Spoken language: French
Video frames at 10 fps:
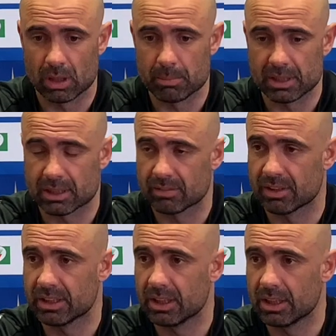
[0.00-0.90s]
bien
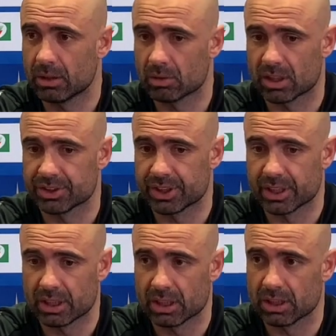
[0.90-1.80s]
travaillé, on a
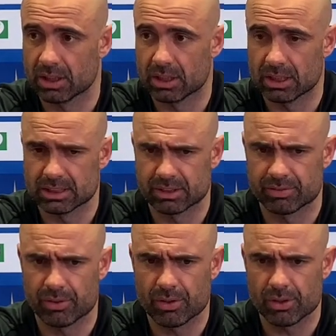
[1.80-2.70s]
géré les,
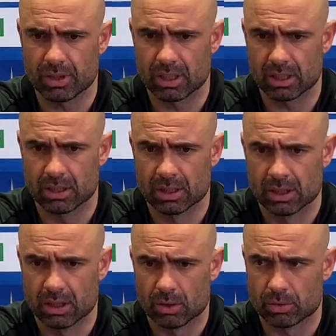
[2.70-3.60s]
efforts, la
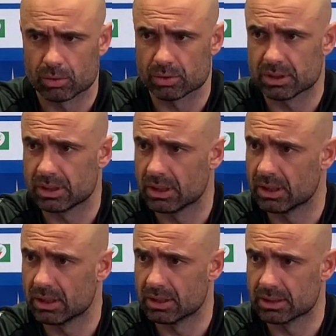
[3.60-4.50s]
intensité
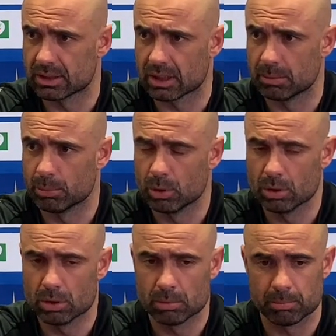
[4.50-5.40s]
des,
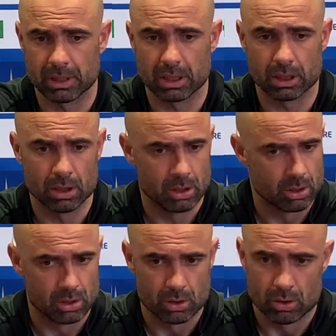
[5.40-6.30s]
entraînements, mais
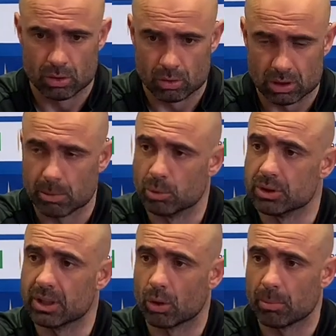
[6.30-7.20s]
on a
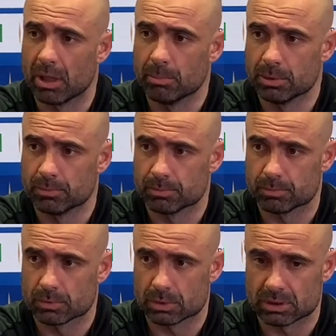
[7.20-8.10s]
bossé quand même,
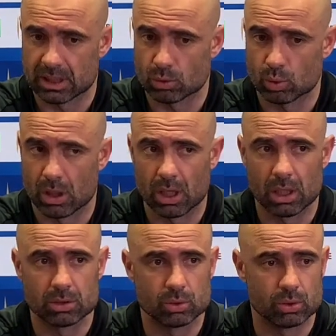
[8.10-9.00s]
que ce
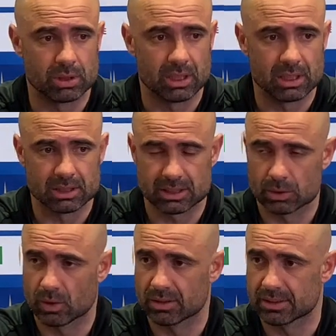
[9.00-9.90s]
soit sur le terrain, que ce
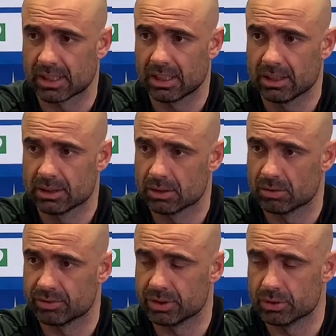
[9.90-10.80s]
soit en salle,
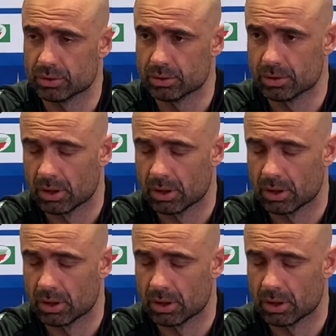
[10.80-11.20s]
en vidéo,